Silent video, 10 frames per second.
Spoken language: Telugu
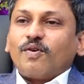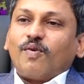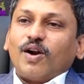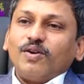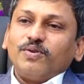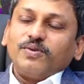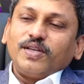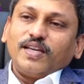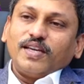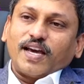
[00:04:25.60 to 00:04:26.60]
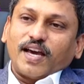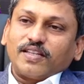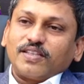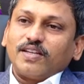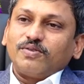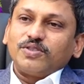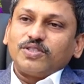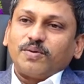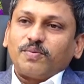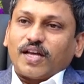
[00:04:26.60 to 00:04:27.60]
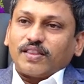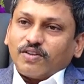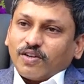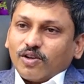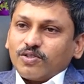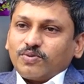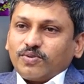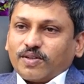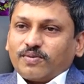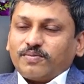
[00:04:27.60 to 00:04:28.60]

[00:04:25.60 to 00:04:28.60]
వాళ్ళు ఈ హ్యాకథాన్కి వచ్చినప్పుడు అందరూ కలుసుకుంటారు